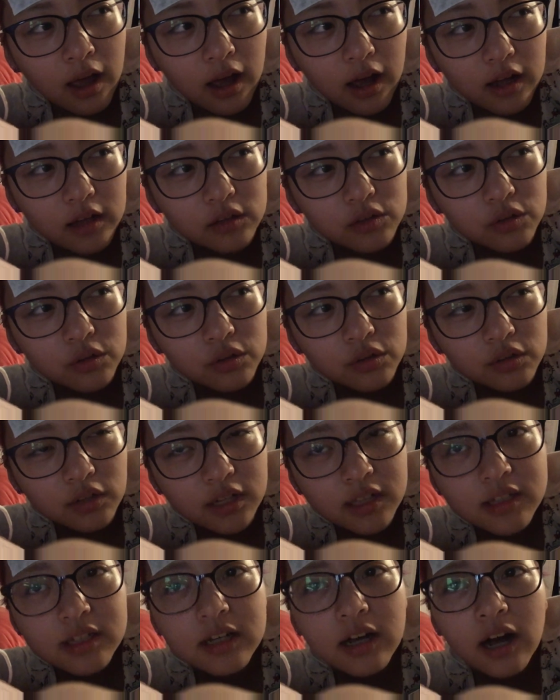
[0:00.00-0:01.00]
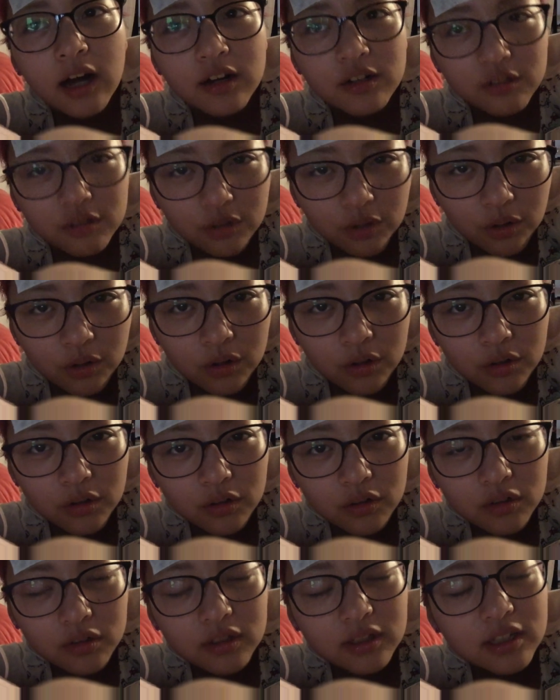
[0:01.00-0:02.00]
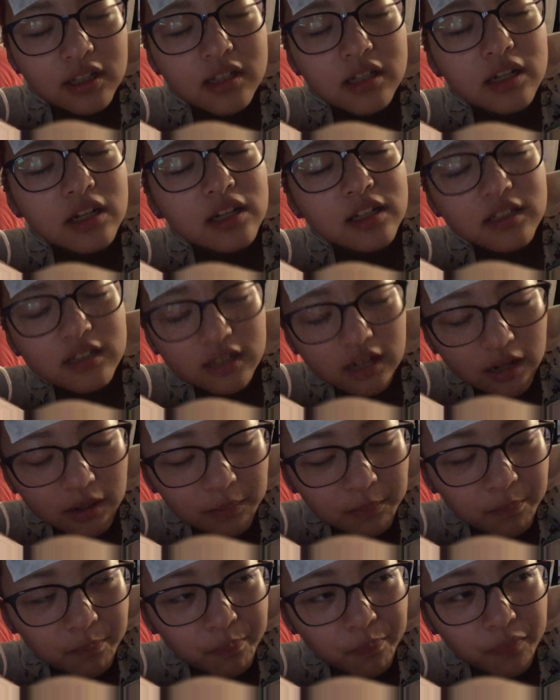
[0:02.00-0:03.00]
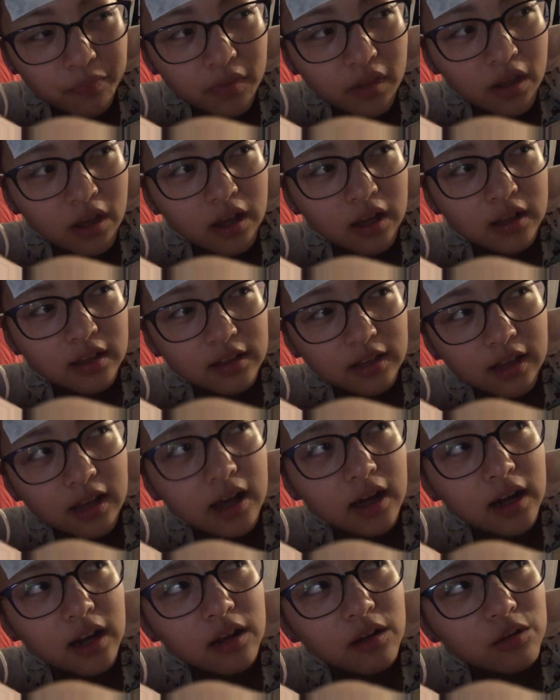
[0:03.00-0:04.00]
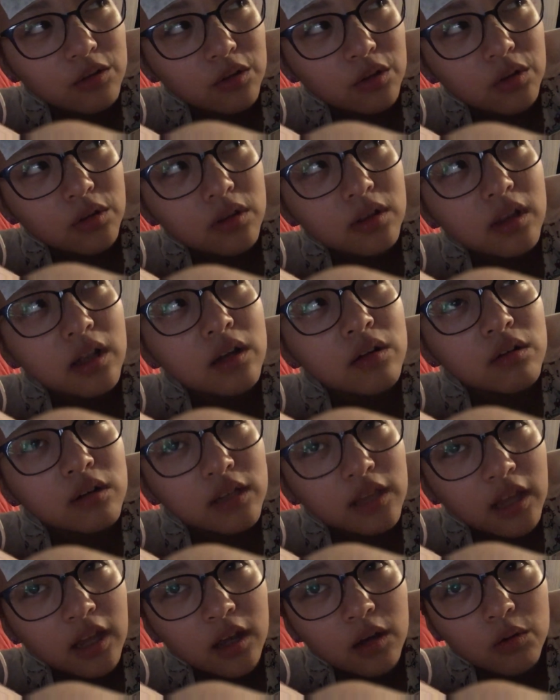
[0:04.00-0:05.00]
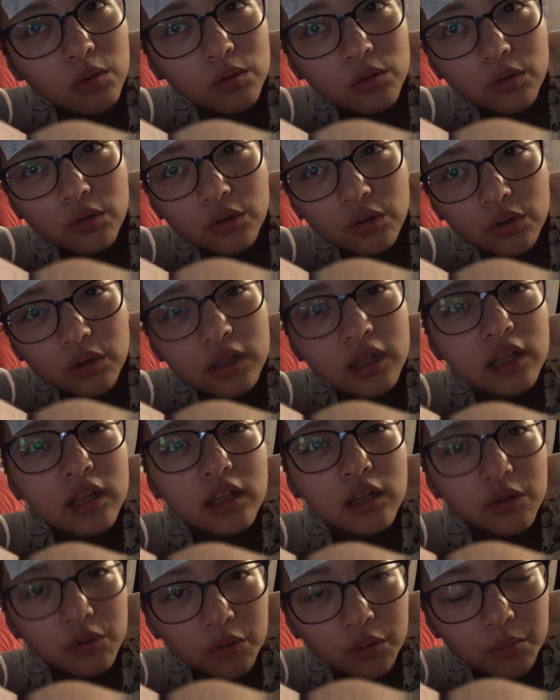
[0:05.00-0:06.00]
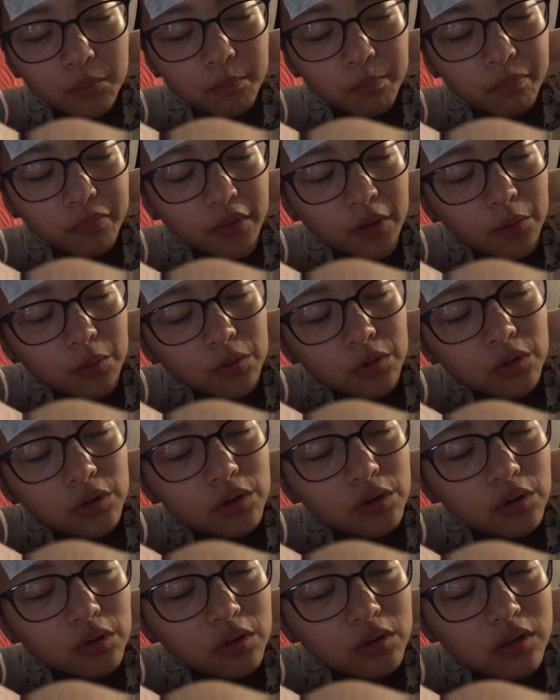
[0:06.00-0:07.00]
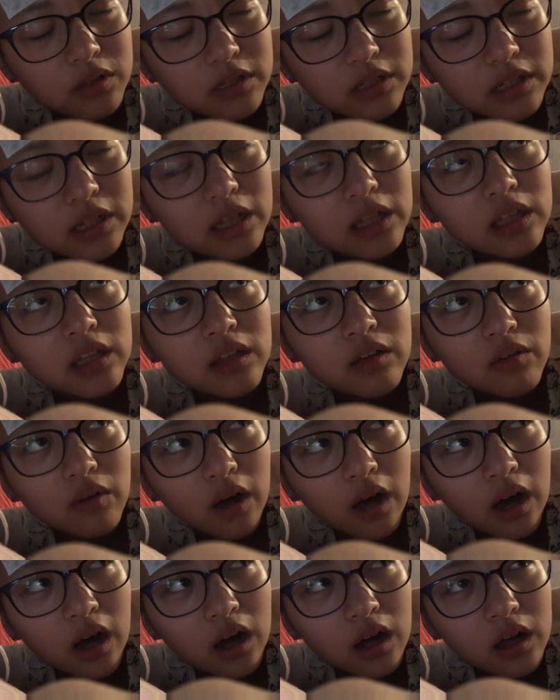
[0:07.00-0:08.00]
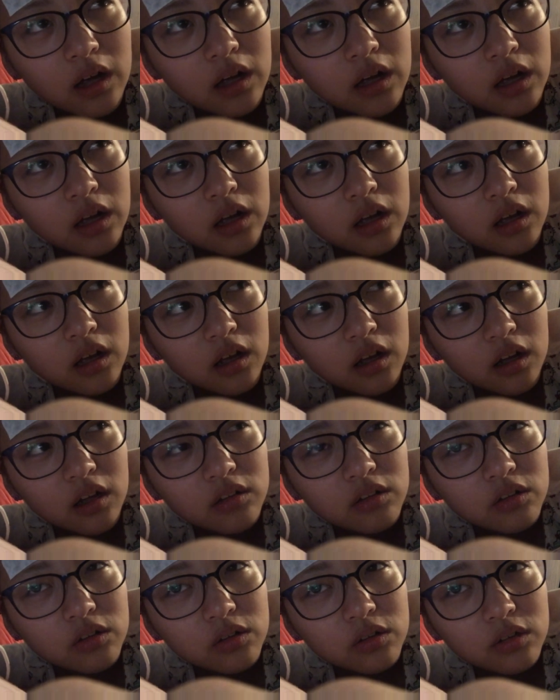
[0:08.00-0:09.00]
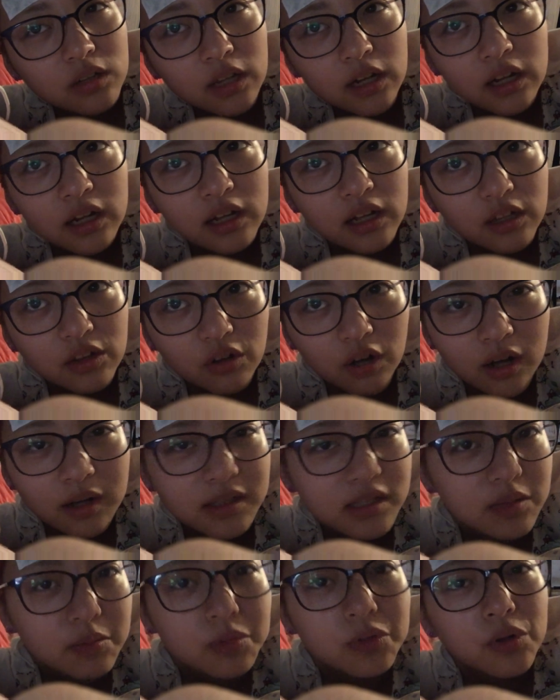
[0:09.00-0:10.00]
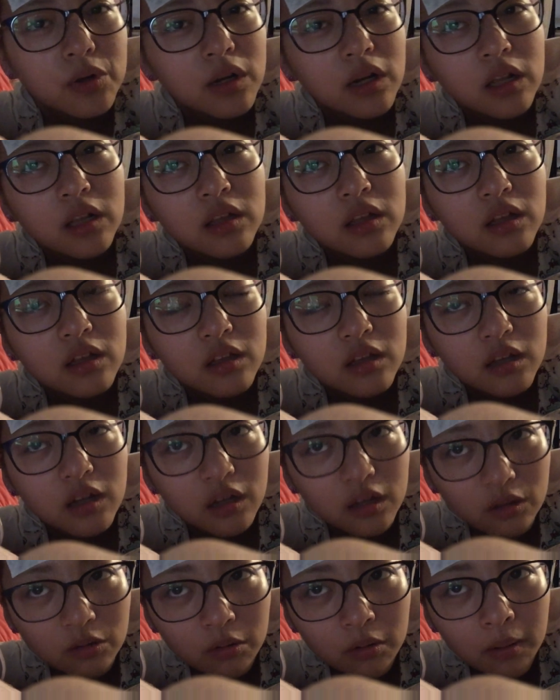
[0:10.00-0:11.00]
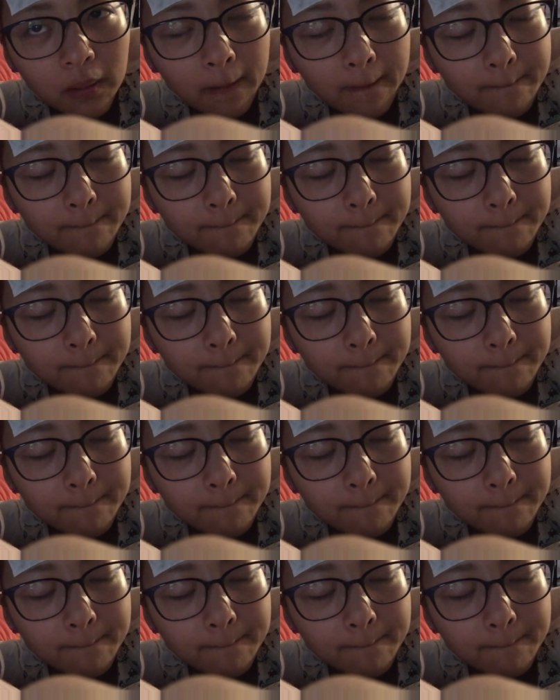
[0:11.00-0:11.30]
あの熱があると言ったじゃないですか。であれを撮ったのがね、一昨日だったので、一昨日の時点ではあのななどはちぶとかだったんだけど、